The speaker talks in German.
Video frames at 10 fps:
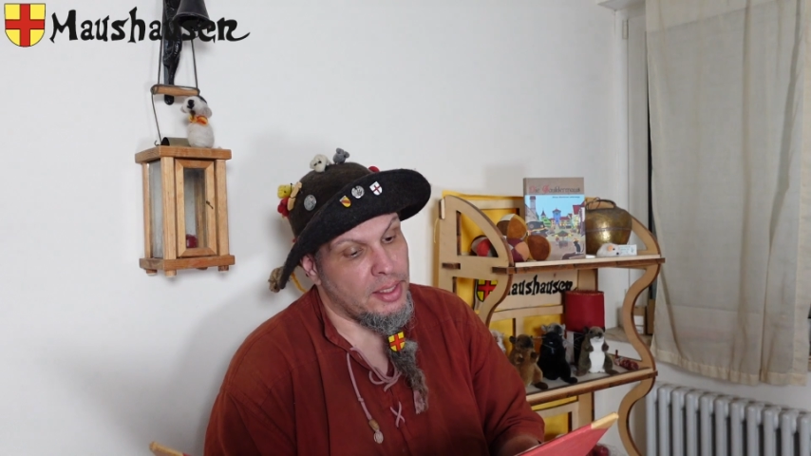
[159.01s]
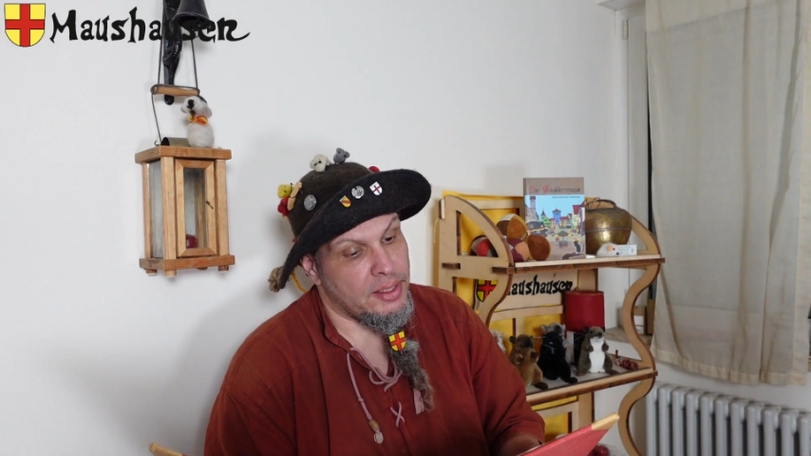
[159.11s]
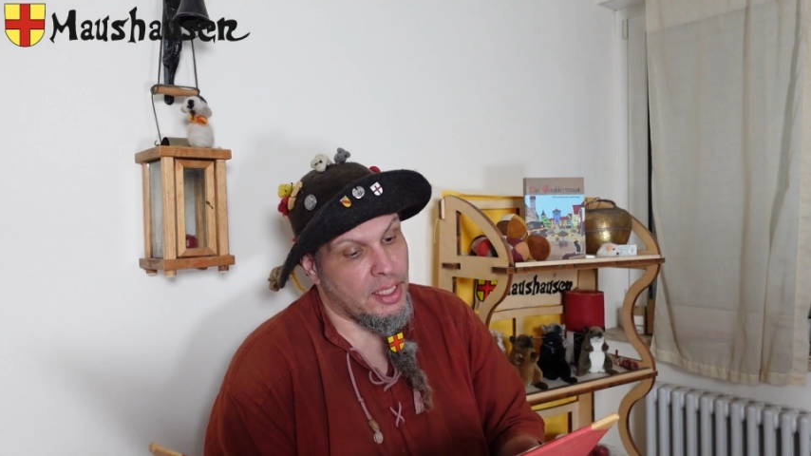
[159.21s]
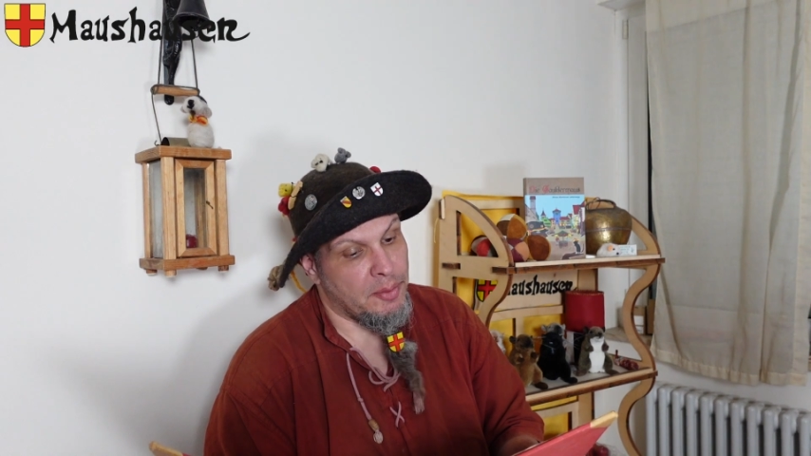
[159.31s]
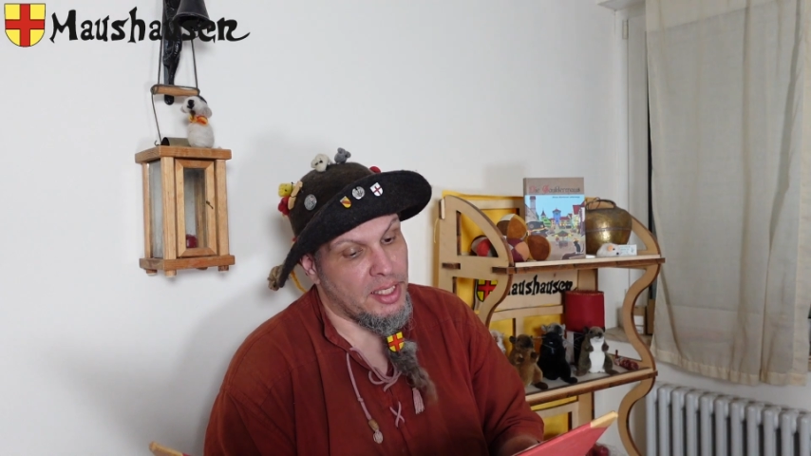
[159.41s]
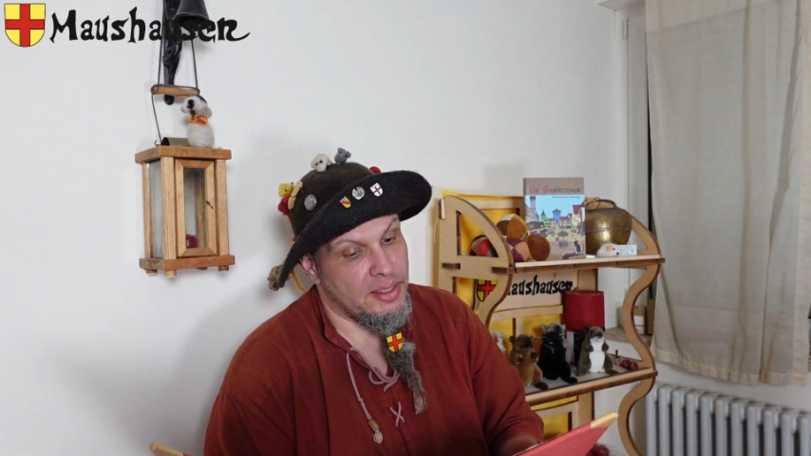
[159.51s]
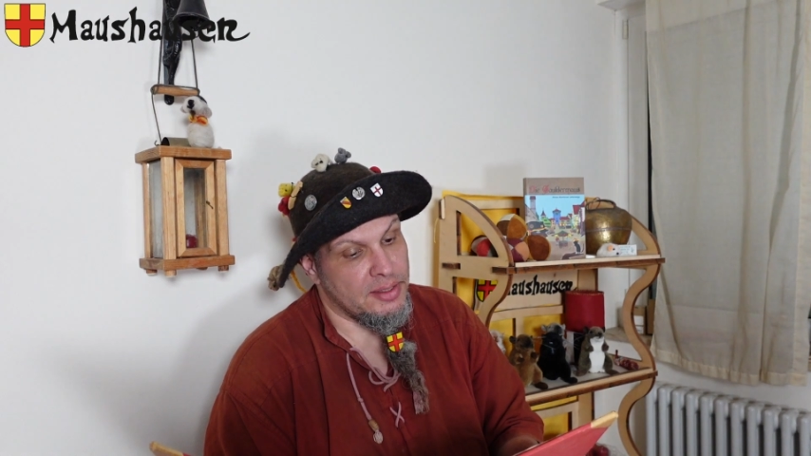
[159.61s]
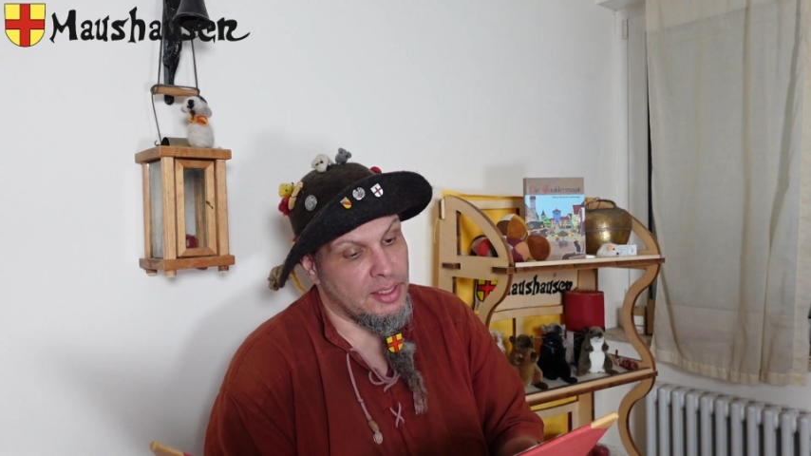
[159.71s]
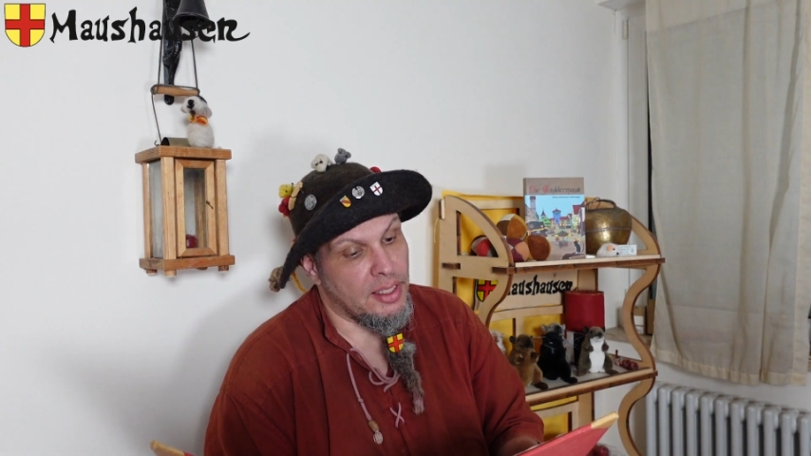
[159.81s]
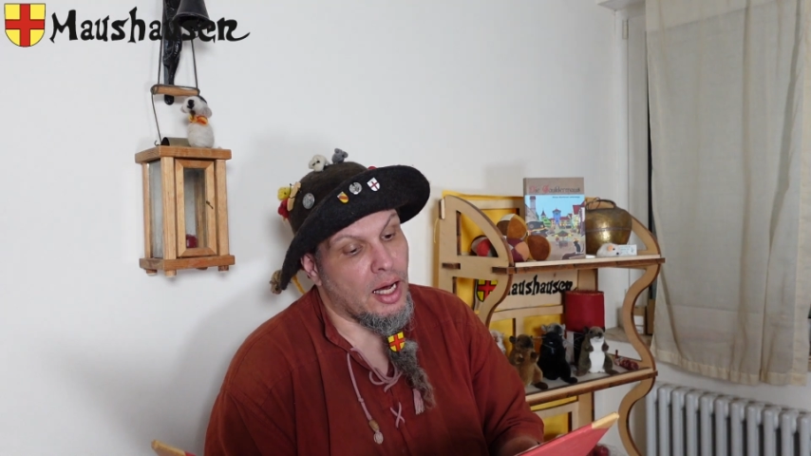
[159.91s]
nehme ich
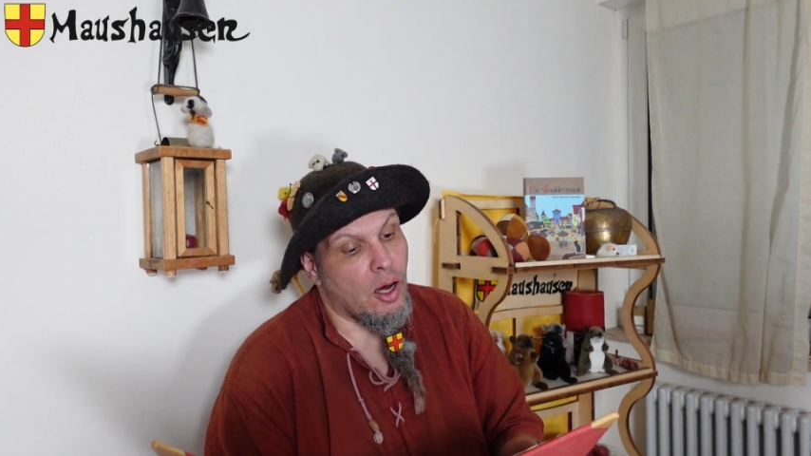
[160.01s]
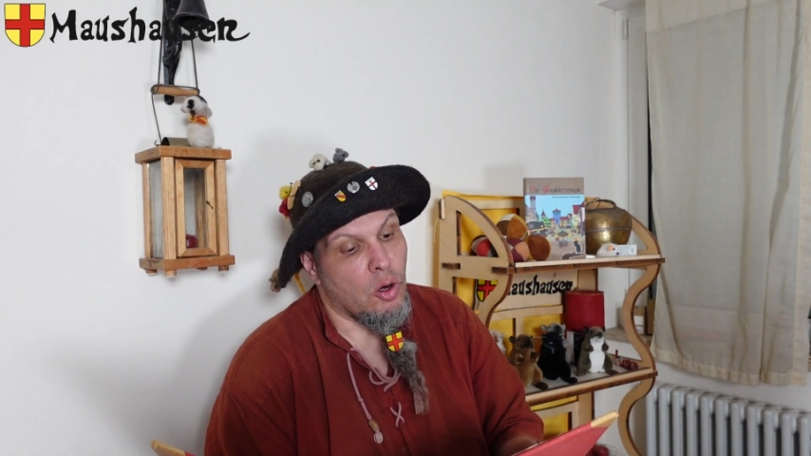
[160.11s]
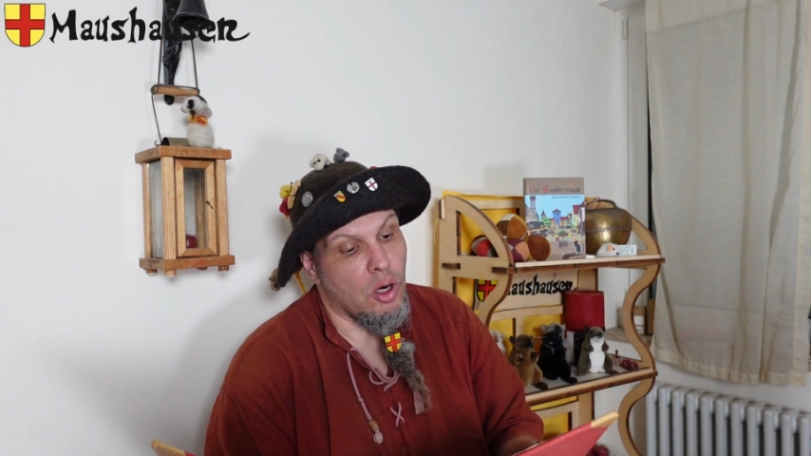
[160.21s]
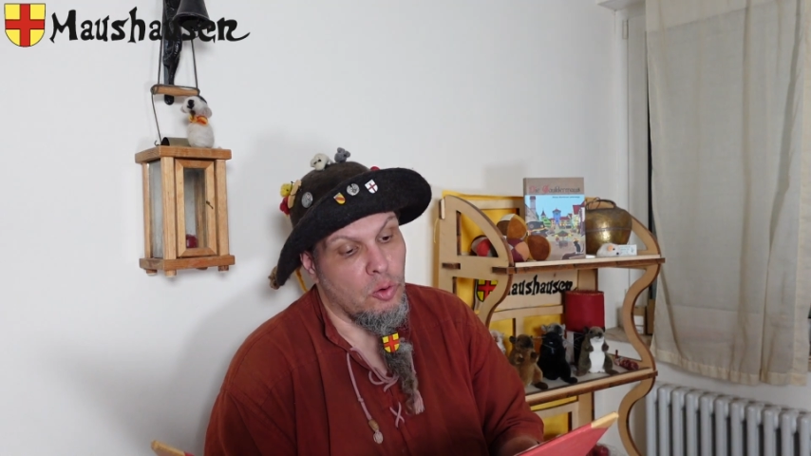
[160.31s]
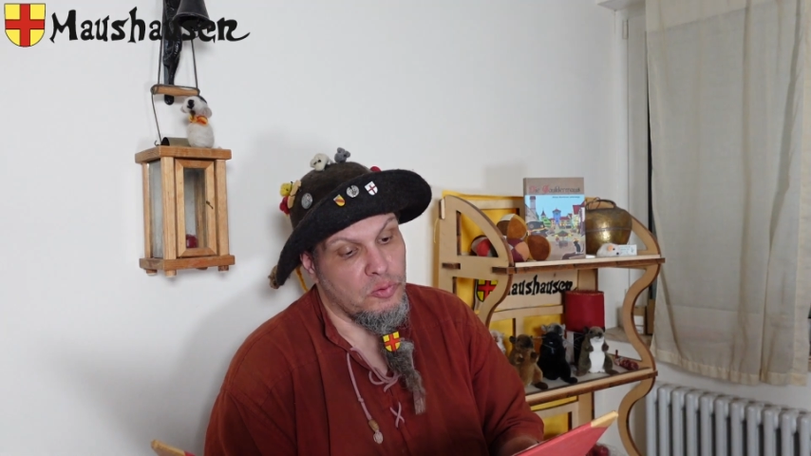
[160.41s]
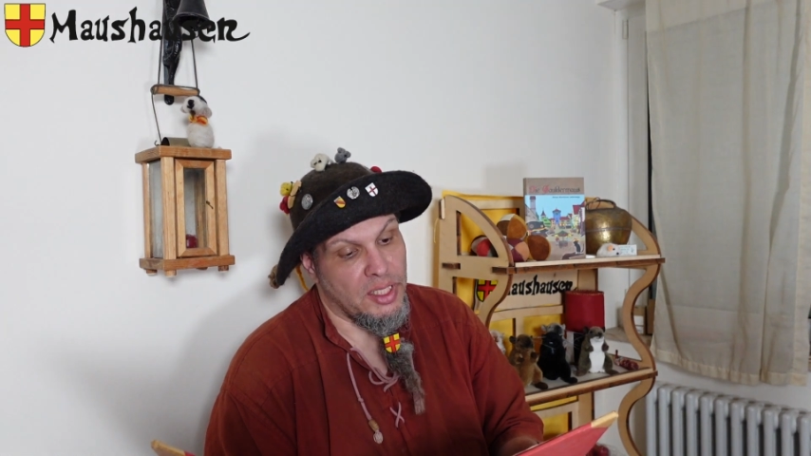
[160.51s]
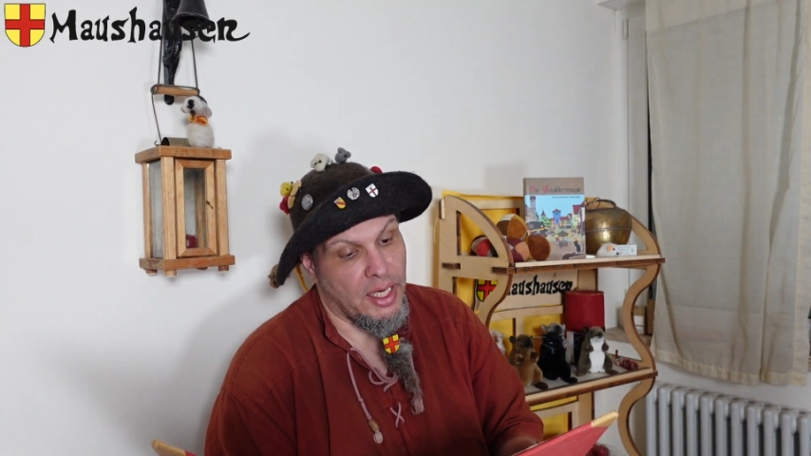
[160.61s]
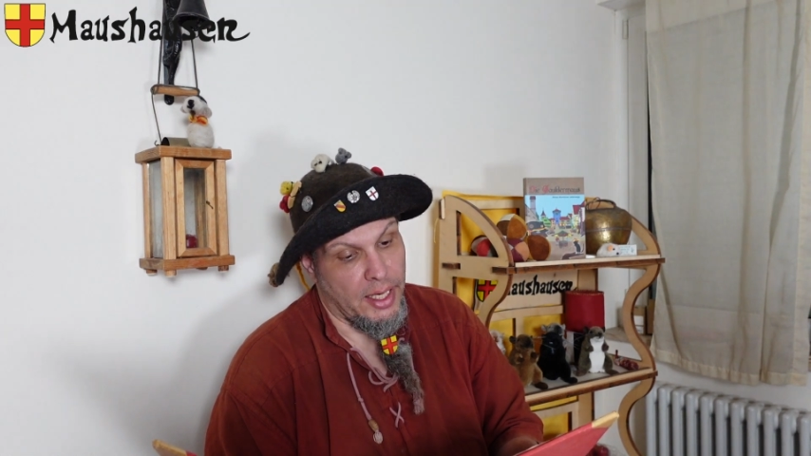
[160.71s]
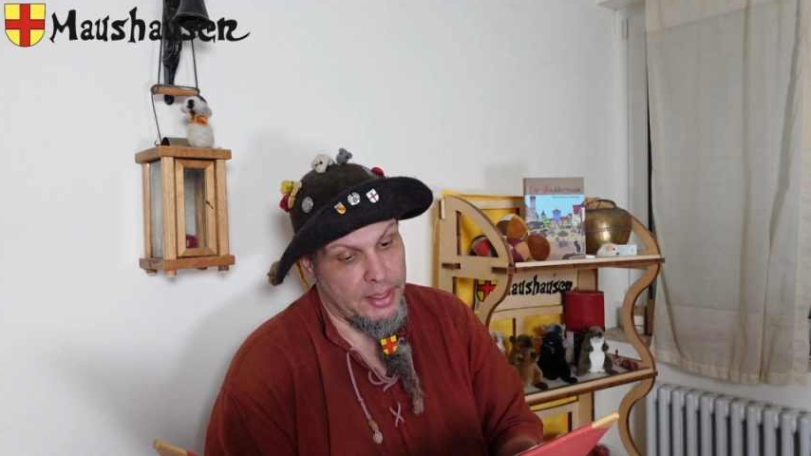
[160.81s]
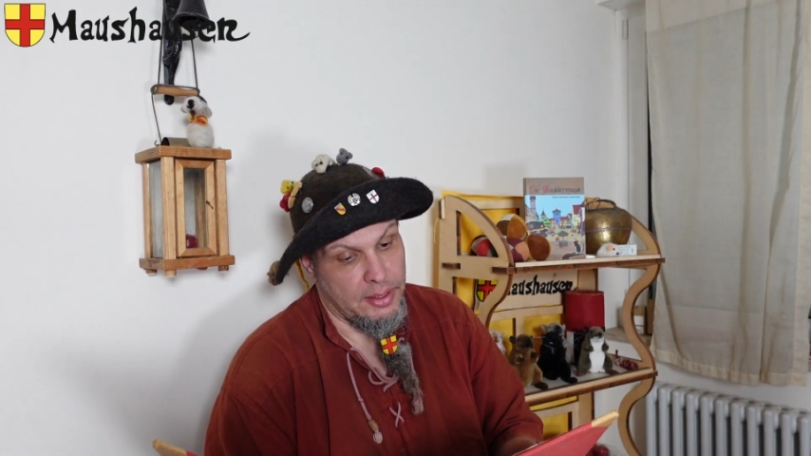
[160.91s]
sie auch auf
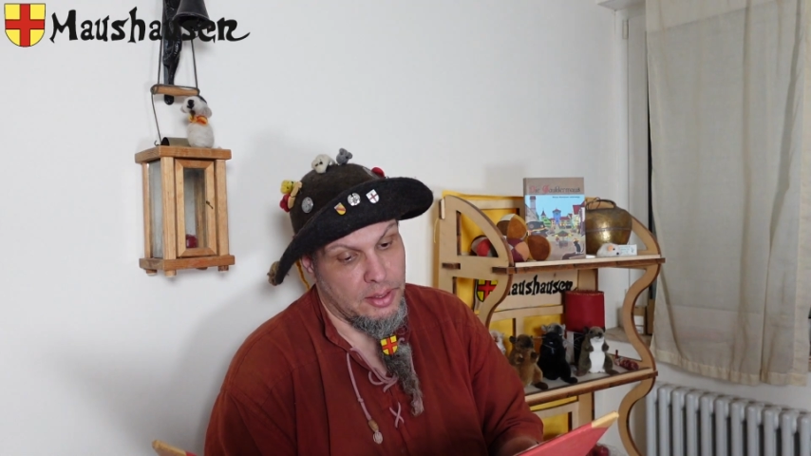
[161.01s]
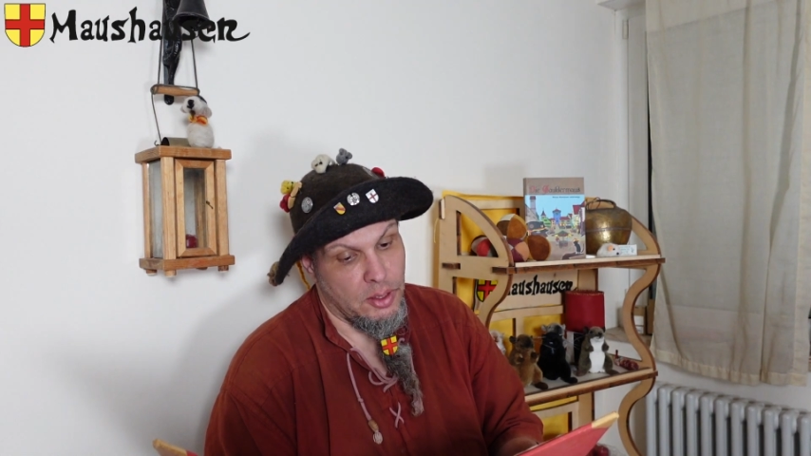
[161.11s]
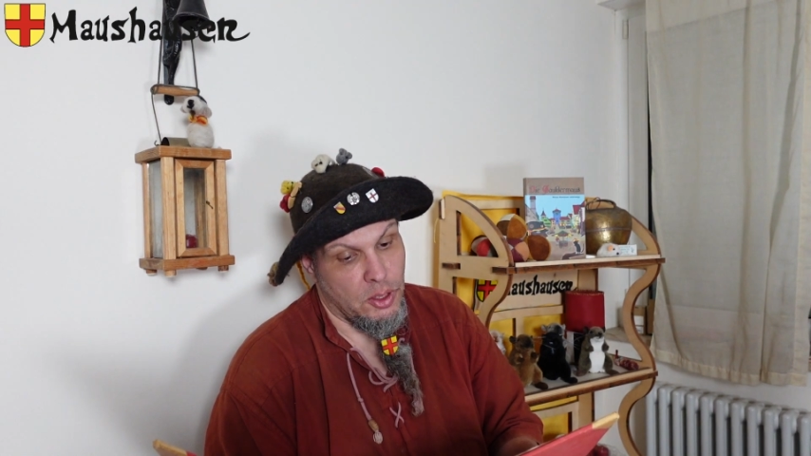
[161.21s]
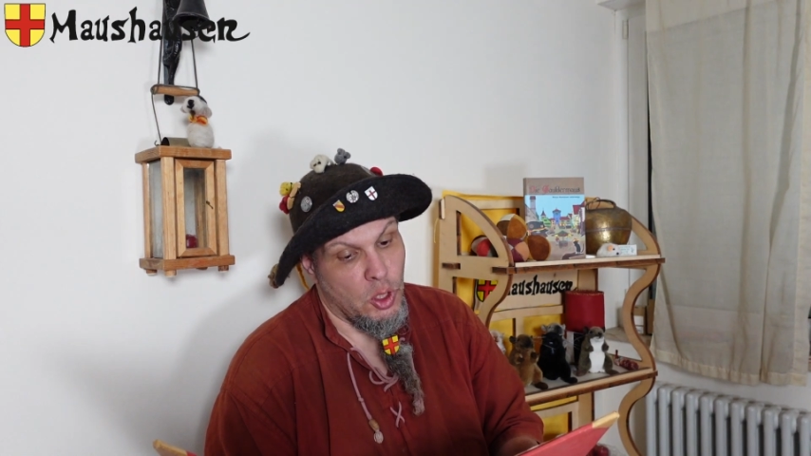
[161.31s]
die Hand